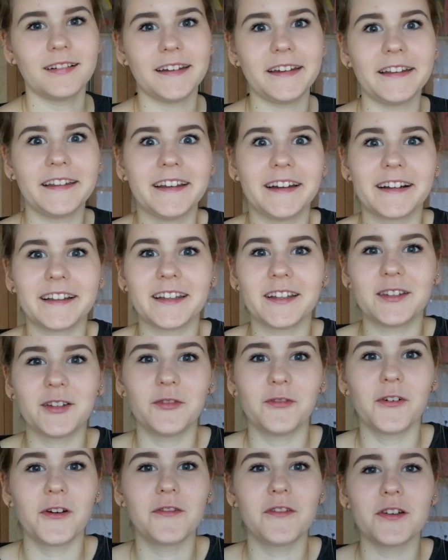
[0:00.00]

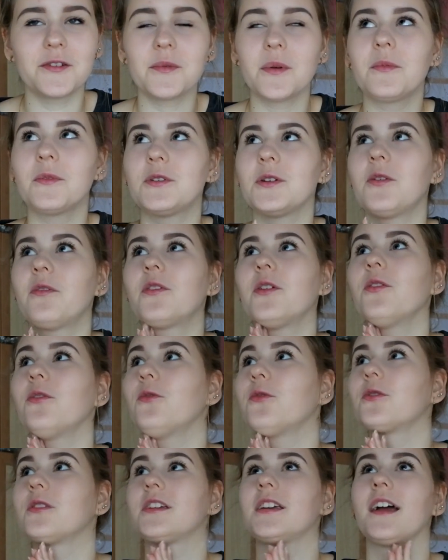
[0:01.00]
internetowo i weźmiemy udział w
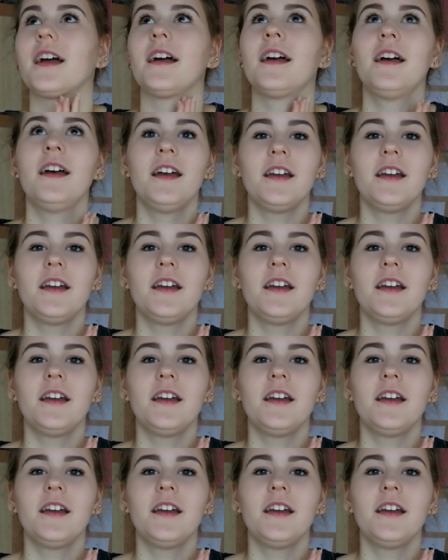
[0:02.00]
konkursie.